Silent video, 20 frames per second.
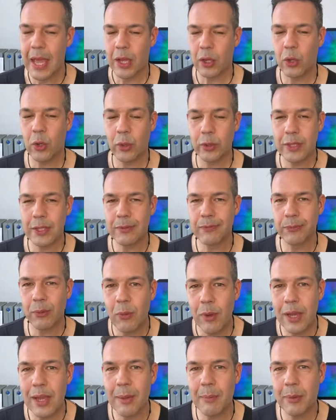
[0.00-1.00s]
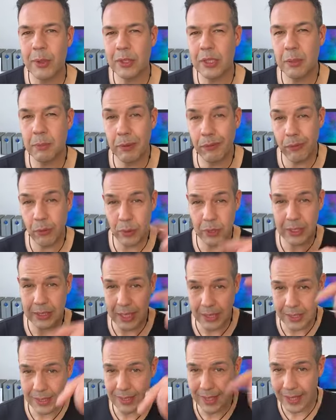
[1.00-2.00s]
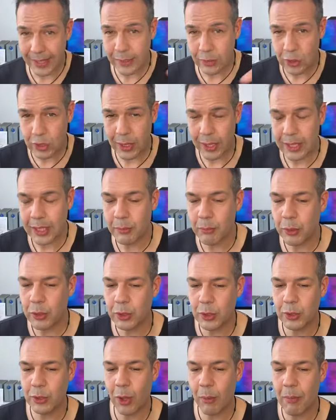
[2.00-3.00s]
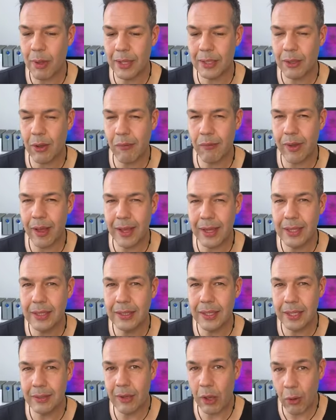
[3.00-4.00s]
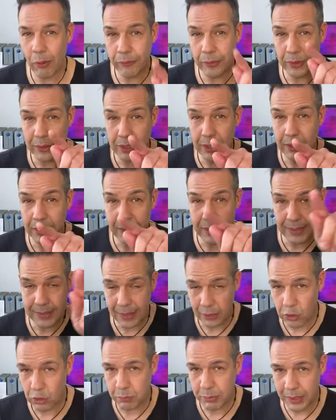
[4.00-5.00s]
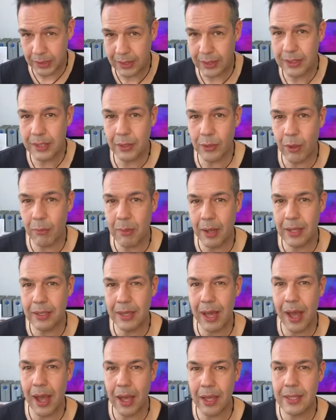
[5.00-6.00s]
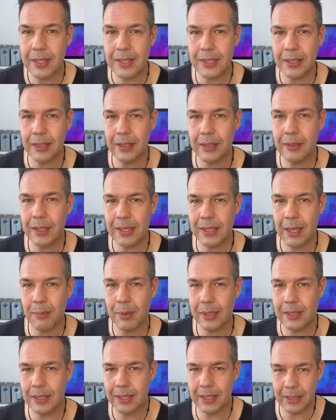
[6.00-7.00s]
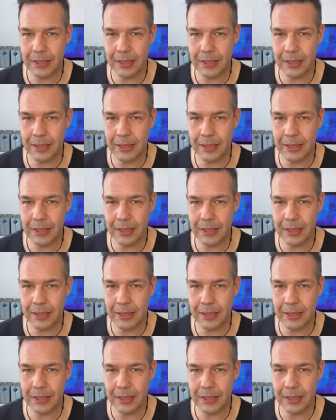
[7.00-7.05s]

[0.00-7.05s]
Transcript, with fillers: Kurz vorher möchte ich, bevor ich ganz einsteige, möchte ich nochmal drauf eingehen, auch für die, die es dann später hier nochmal nachsehen, das kann man sich ja